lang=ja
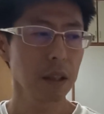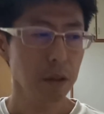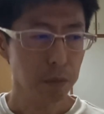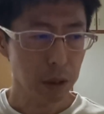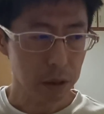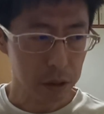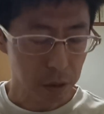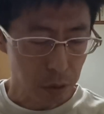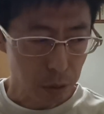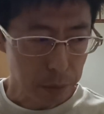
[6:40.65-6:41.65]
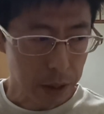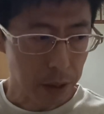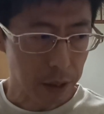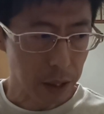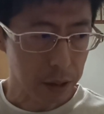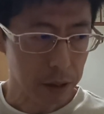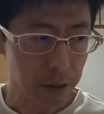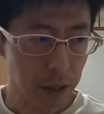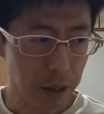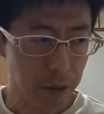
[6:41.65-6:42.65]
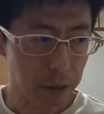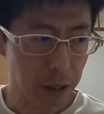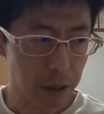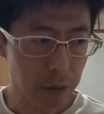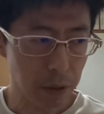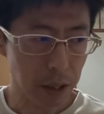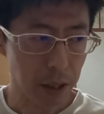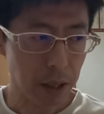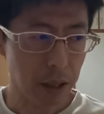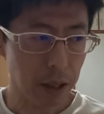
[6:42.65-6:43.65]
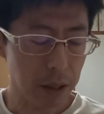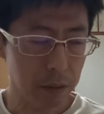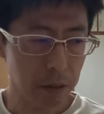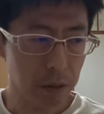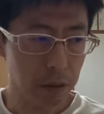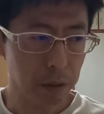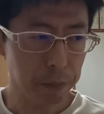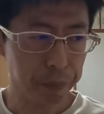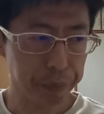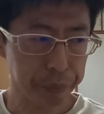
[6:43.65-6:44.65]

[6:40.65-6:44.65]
だからまあそのホームページ IKS の歴の内容から考えると